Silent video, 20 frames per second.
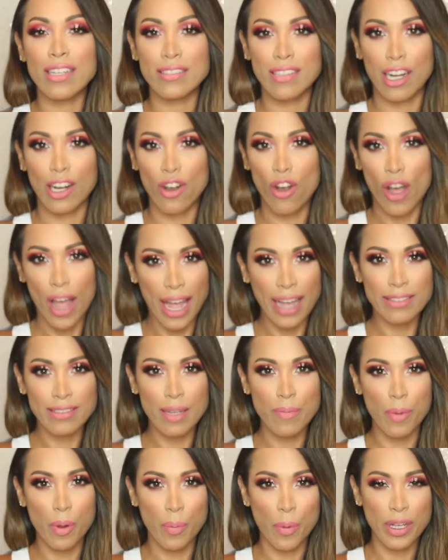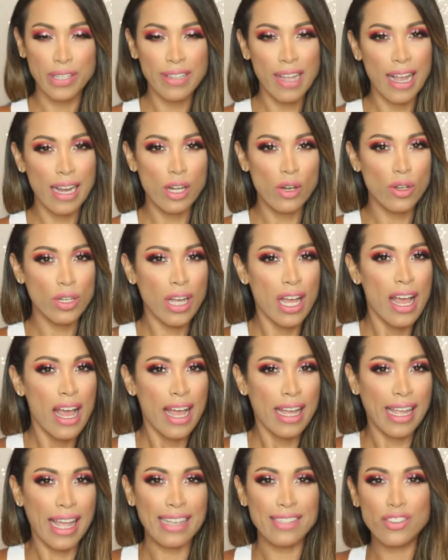traigo esta propuesta de look
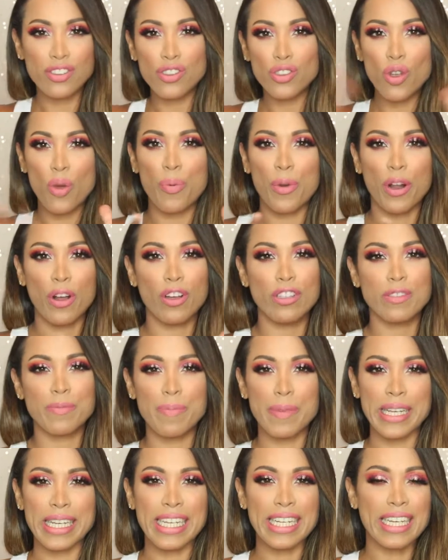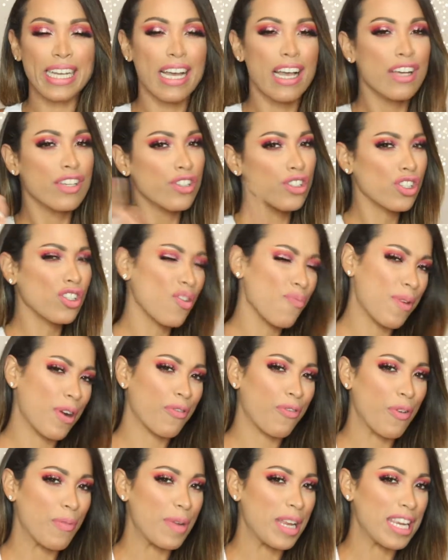que es súper hot pink,
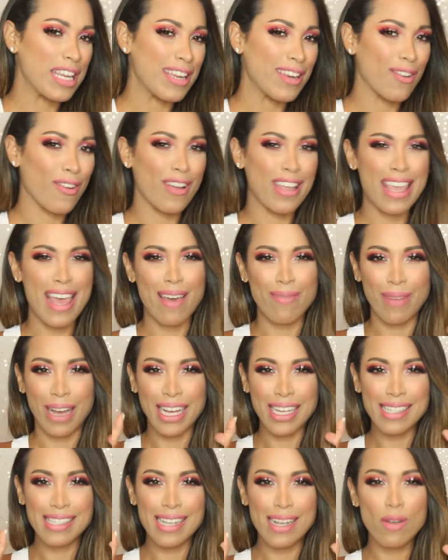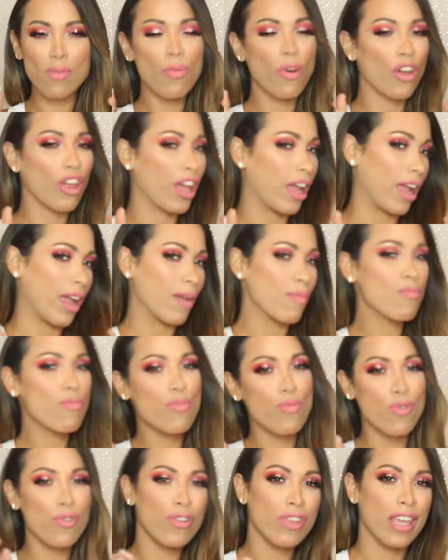súper femenino y además es así como de
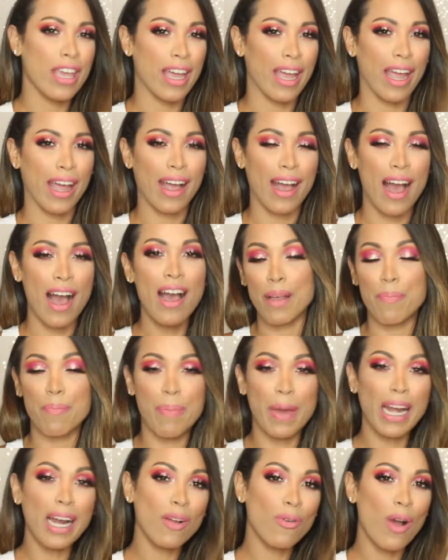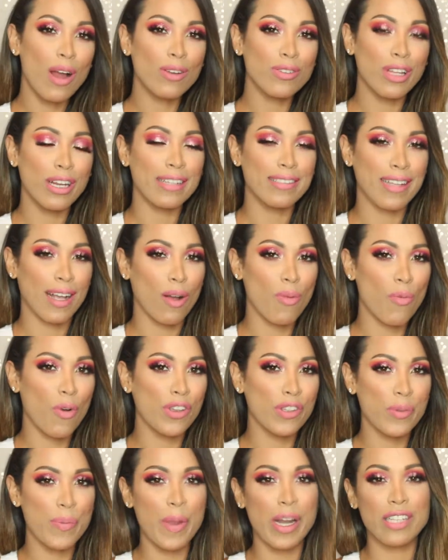muñeca, para el cual utilicé como
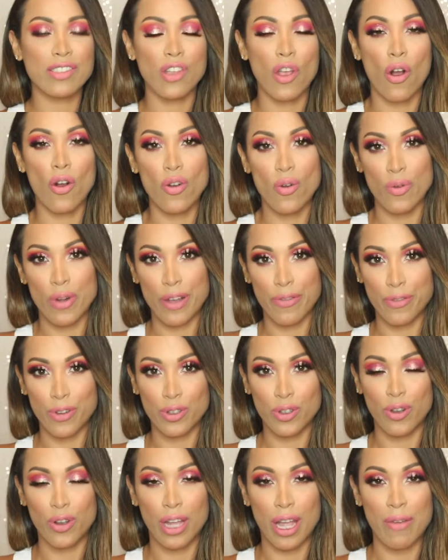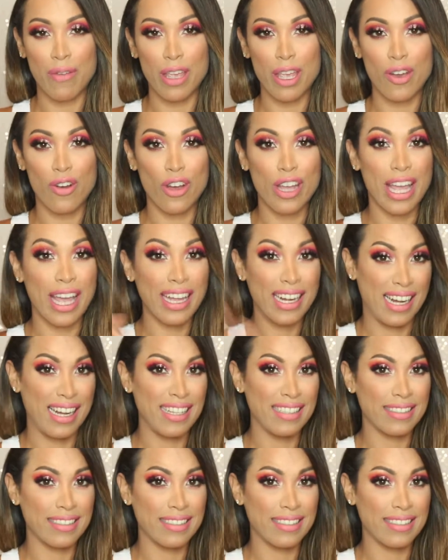inspiración una foto que vi hoy en el